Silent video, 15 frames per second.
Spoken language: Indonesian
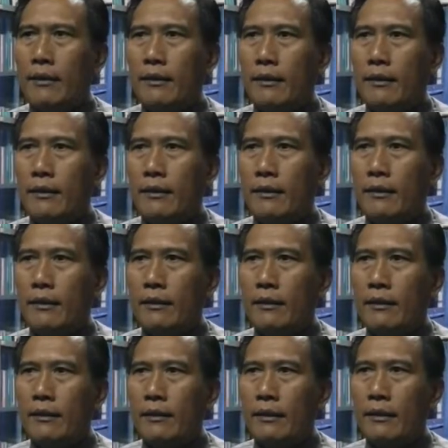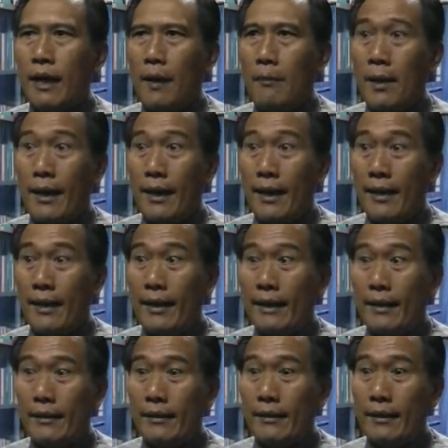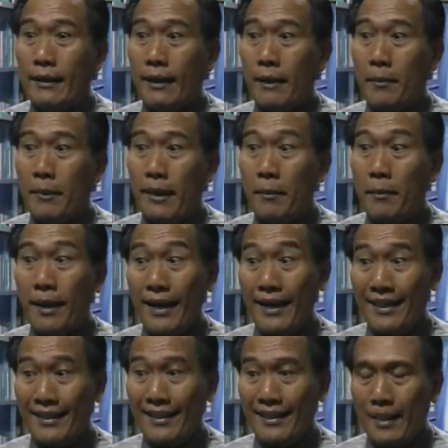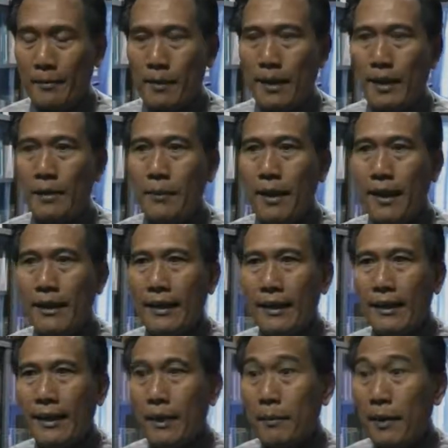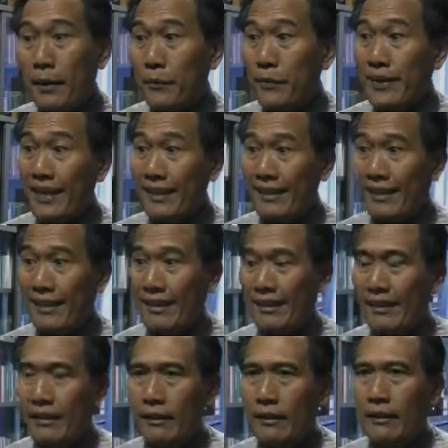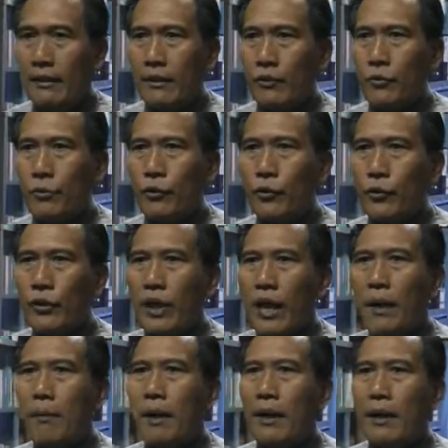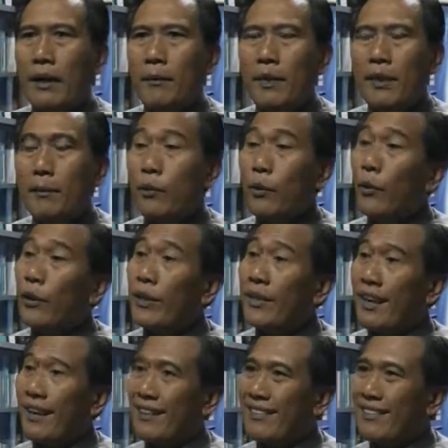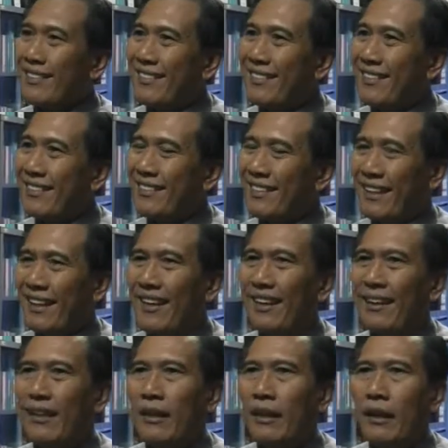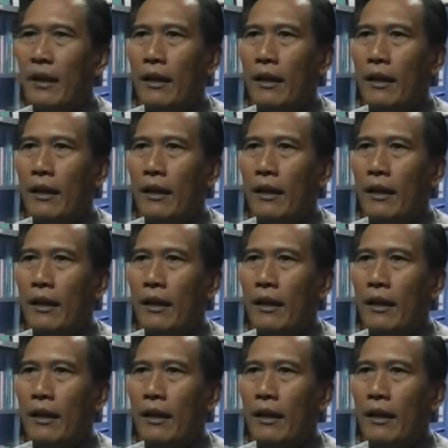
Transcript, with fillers: uh, keamanan dan kedamaian Bali. Apalagi Bali kan daerah pariwisata. Tentu persoalan keamanan ini menjadi prioritas, ya.